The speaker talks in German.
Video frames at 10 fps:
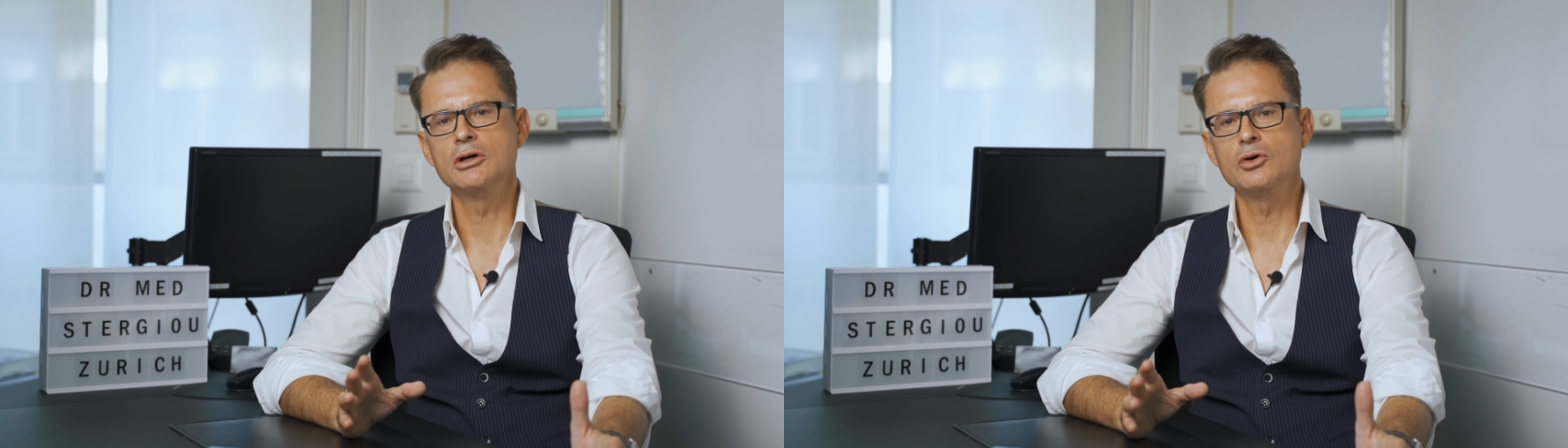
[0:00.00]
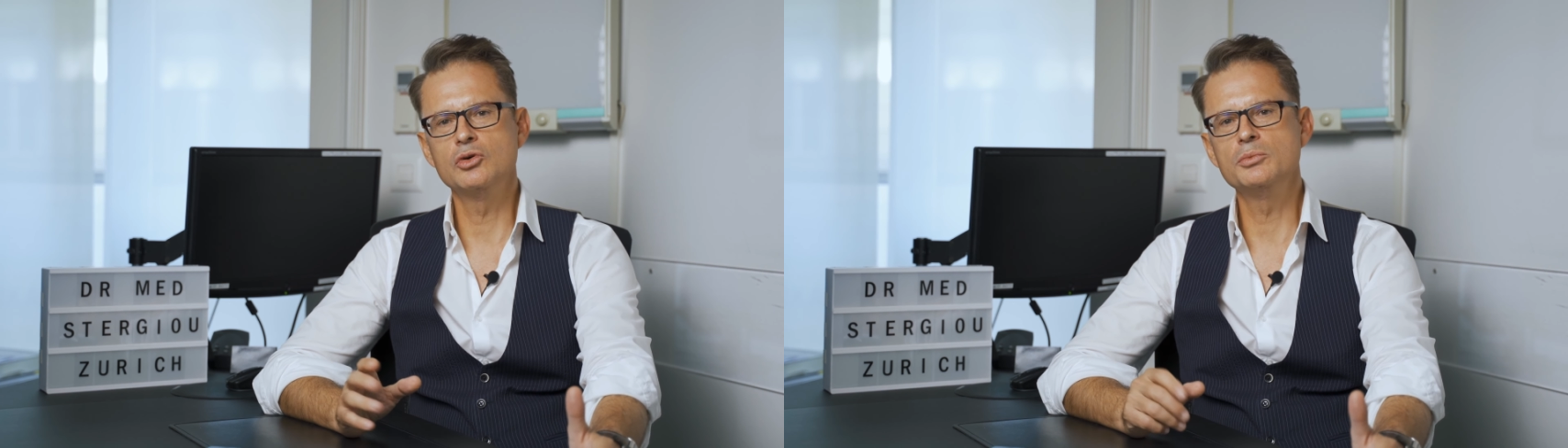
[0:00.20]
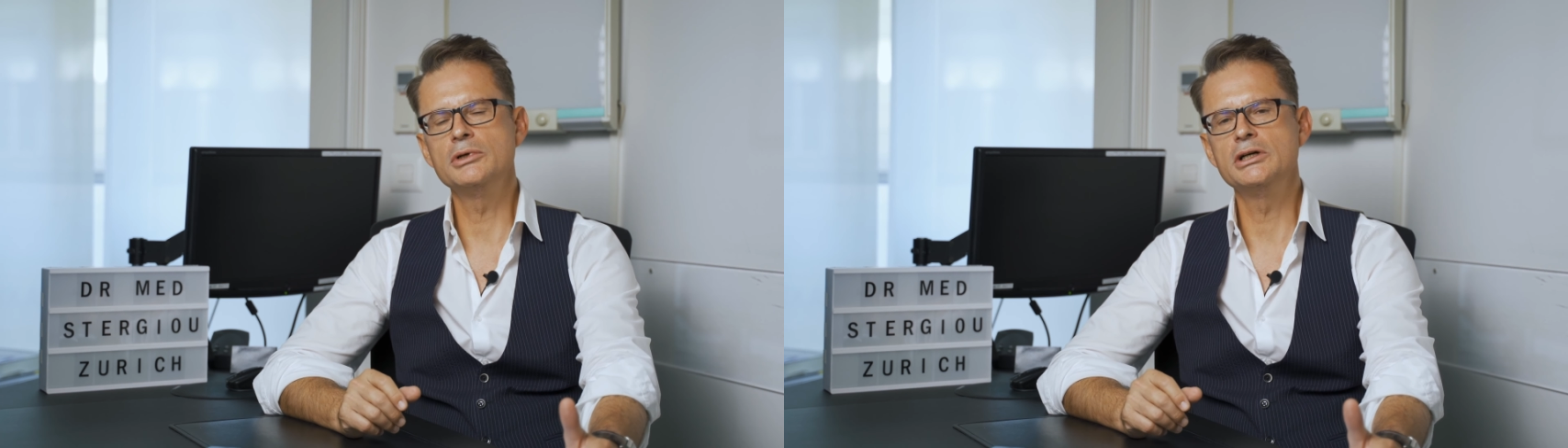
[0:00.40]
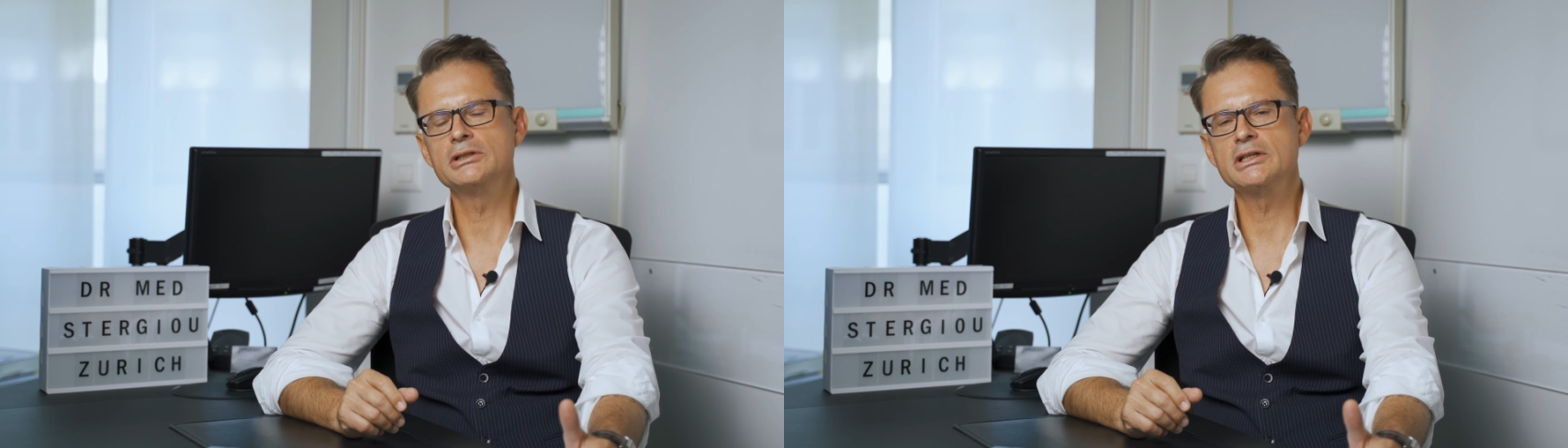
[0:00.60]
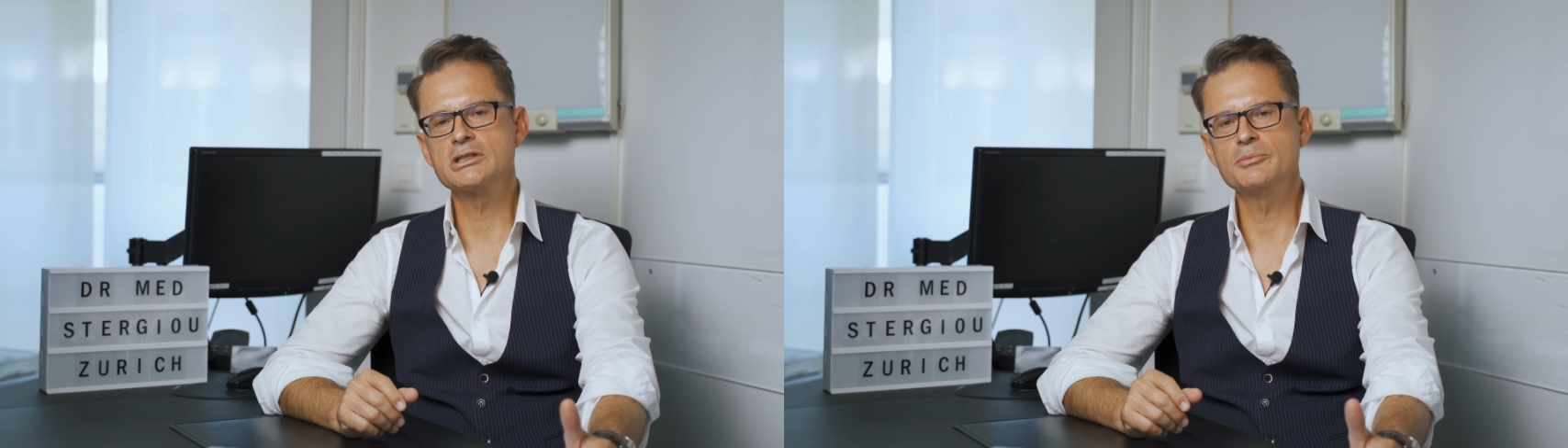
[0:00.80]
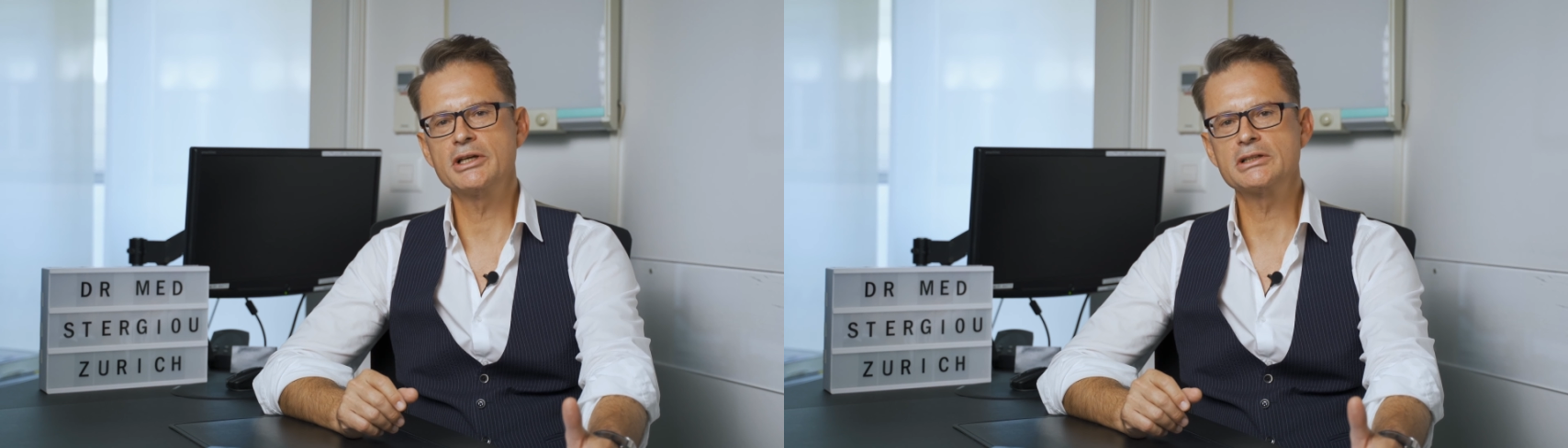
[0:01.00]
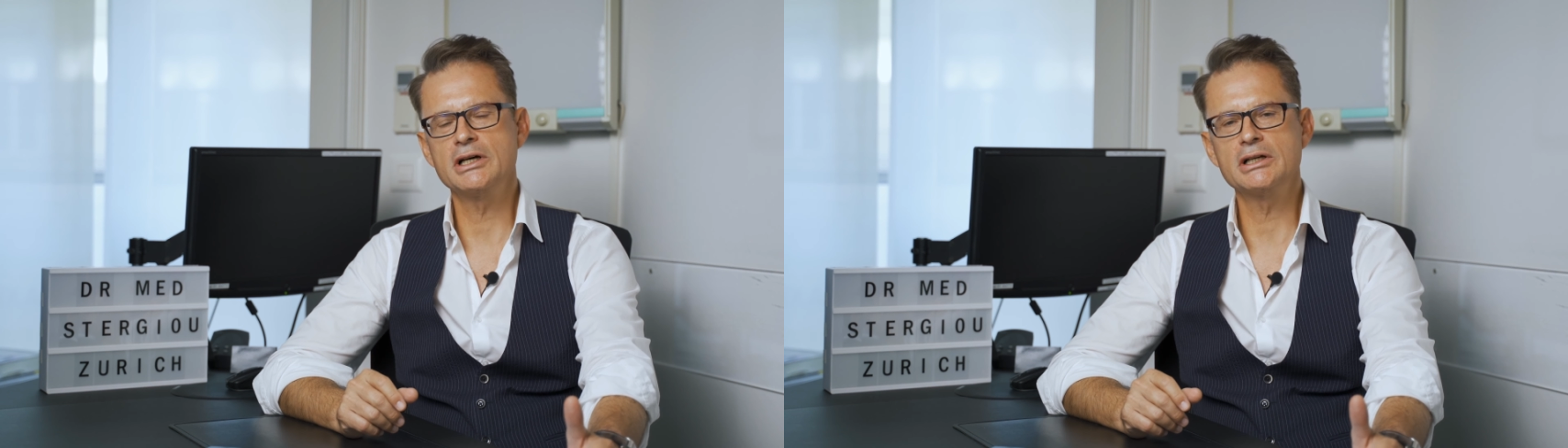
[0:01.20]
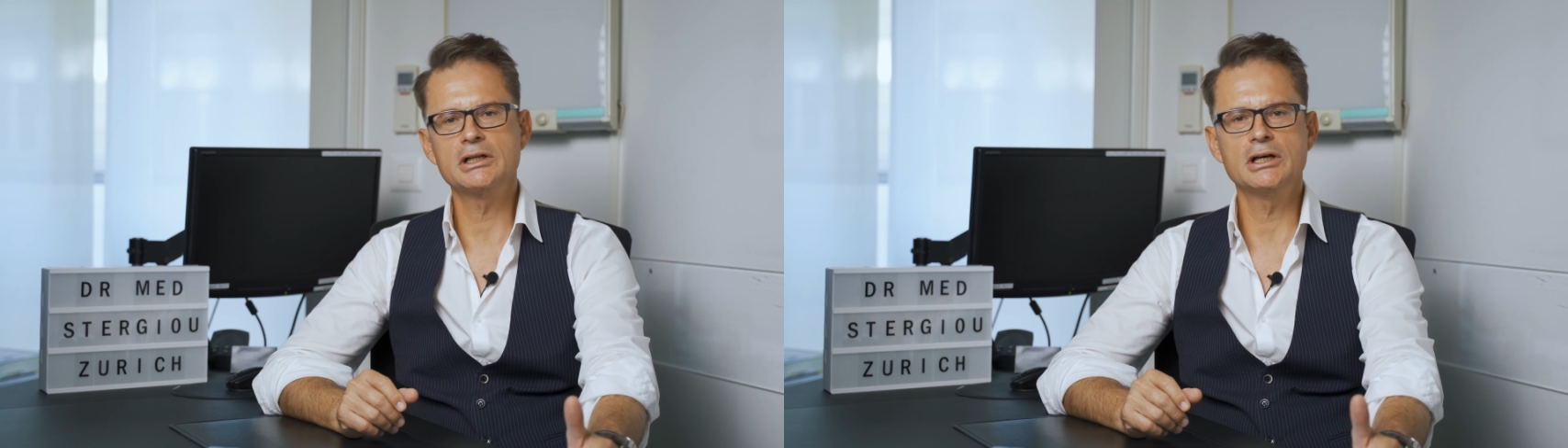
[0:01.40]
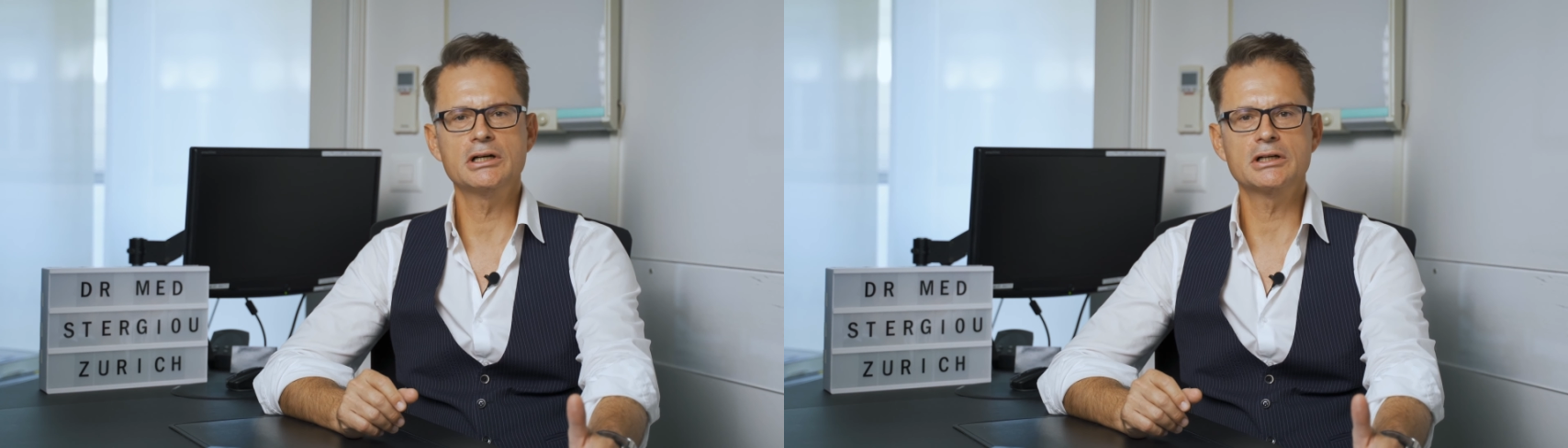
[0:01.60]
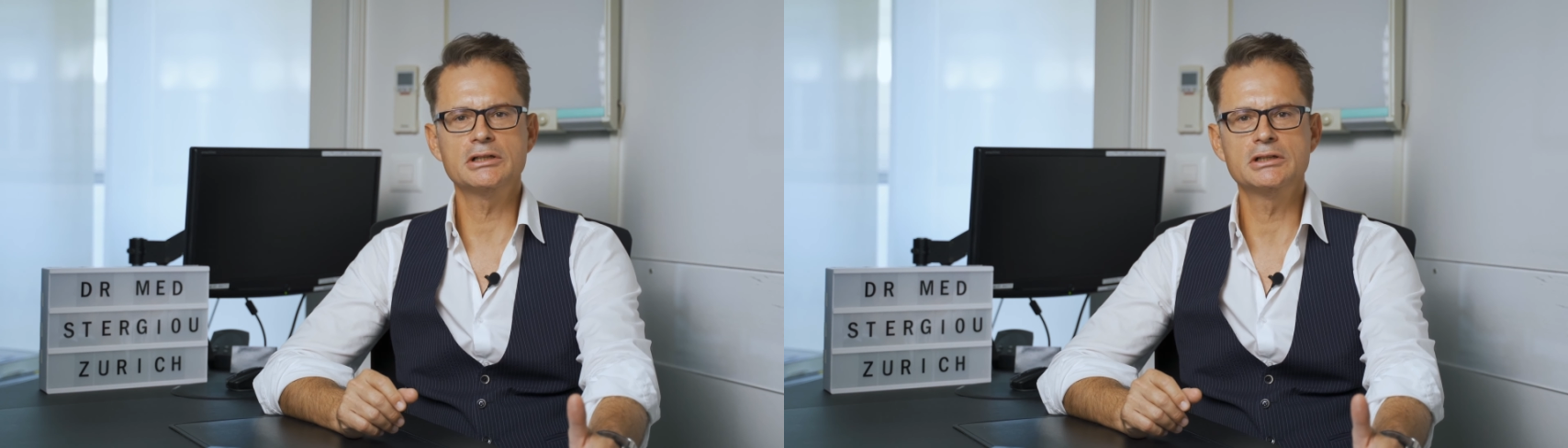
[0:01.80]
um äh, das
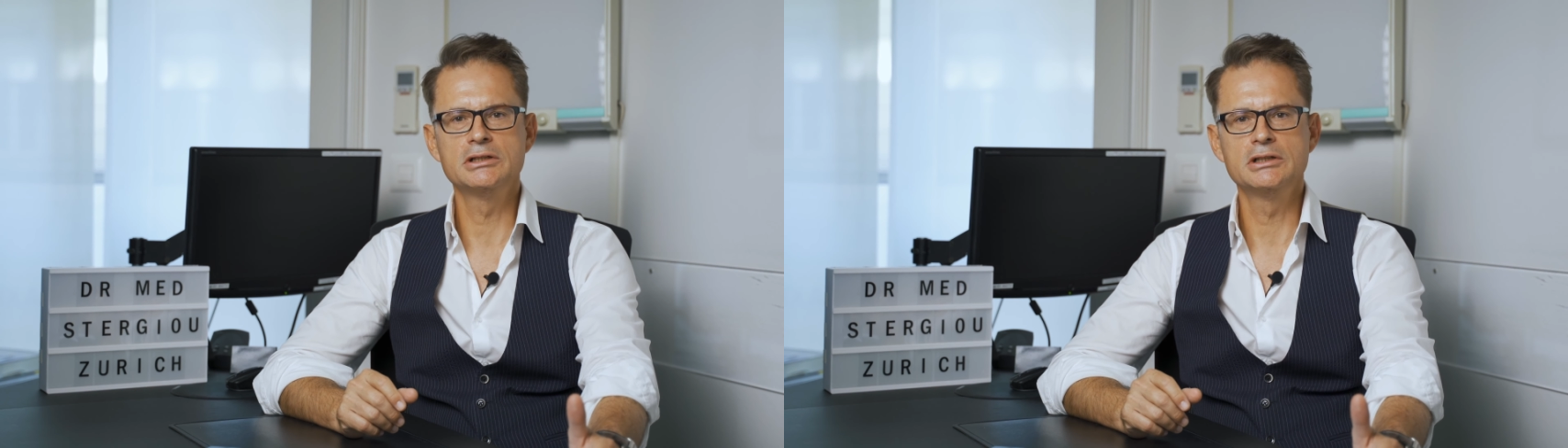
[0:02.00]
Implantatlager,